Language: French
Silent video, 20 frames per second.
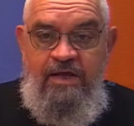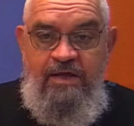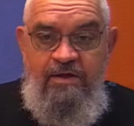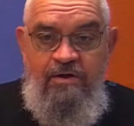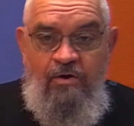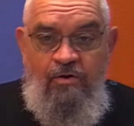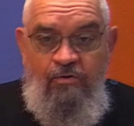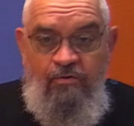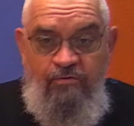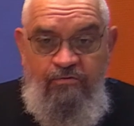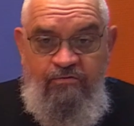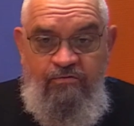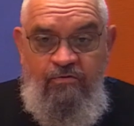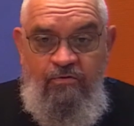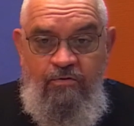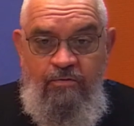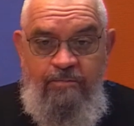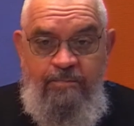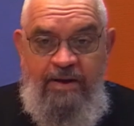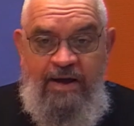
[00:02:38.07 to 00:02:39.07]
ayant
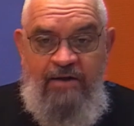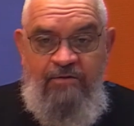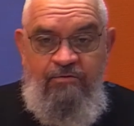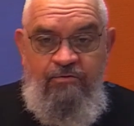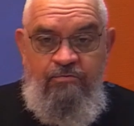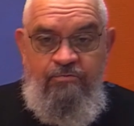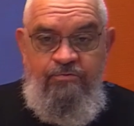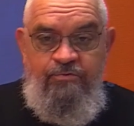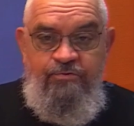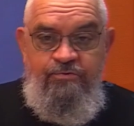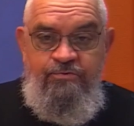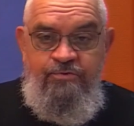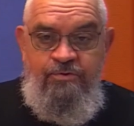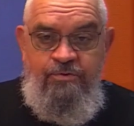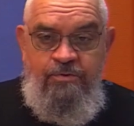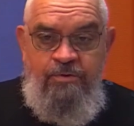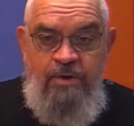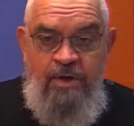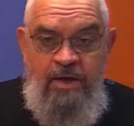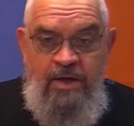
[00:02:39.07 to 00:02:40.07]
reçu le pardon de
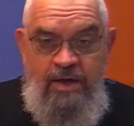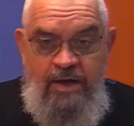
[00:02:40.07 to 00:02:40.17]
Dieu,